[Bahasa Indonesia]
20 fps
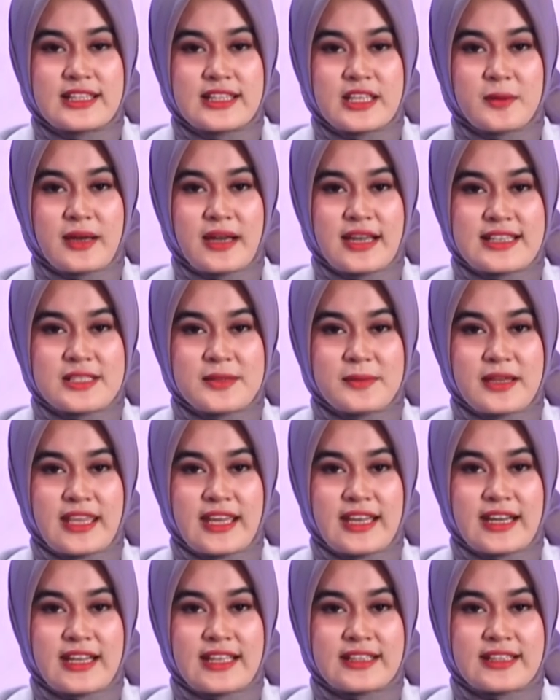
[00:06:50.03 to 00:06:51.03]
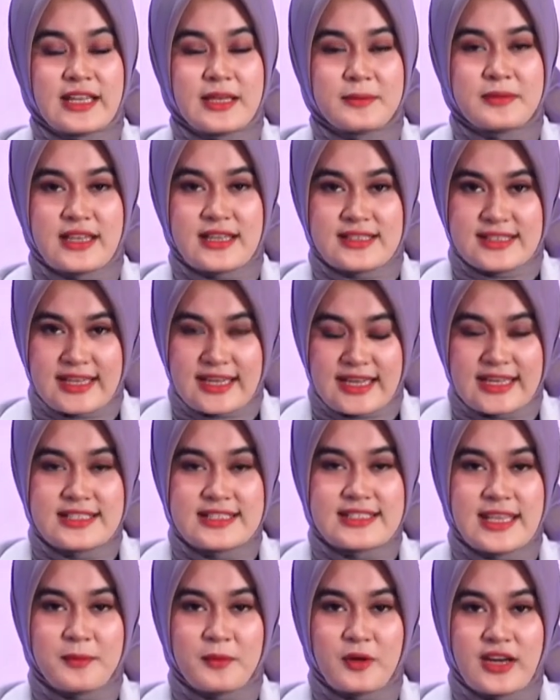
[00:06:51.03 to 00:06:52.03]
Terima kasih bagi Anda yang telah menyaksikan.
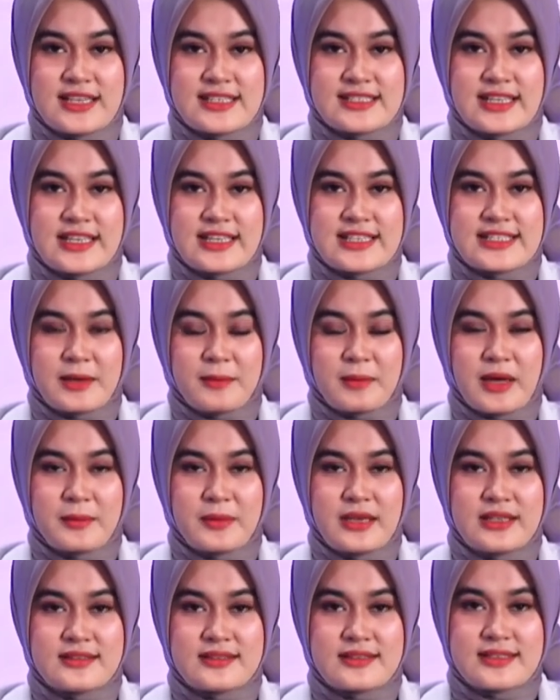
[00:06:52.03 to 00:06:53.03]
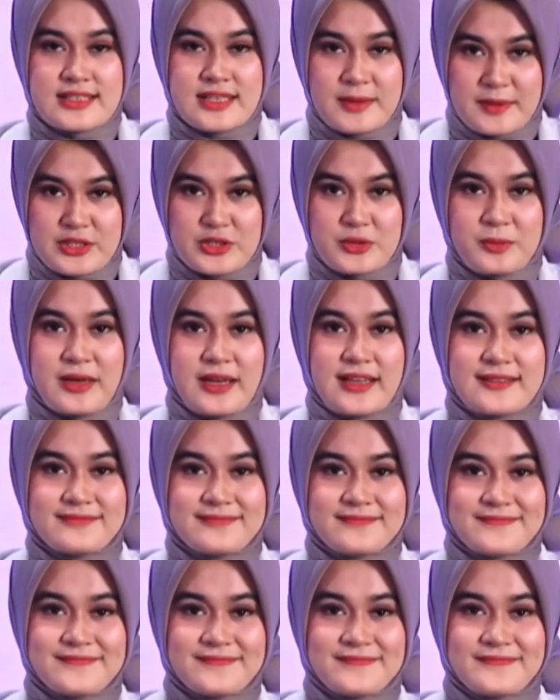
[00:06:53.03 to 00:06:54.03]
Saya Bona Azarin Sak pamit. Sampai jumpa.